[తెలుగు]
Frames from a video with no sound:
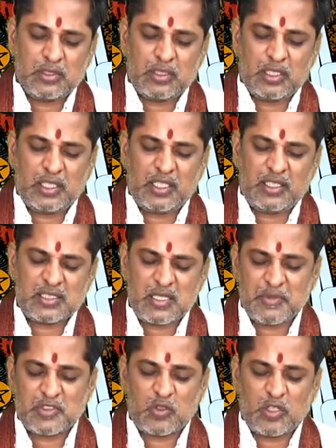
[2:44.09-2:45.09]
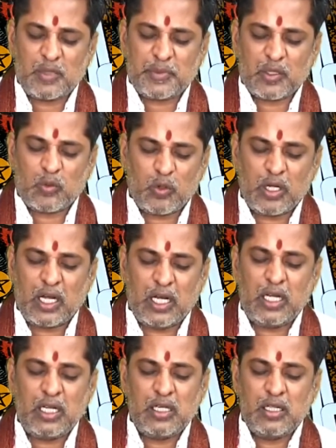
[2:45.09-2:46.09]
అంటే సమస్యలు ఉన్నప్పటికి కూడా
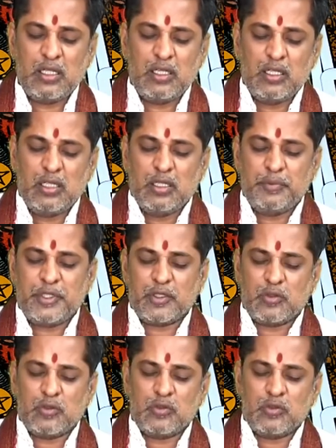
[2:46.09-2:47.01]
మీకు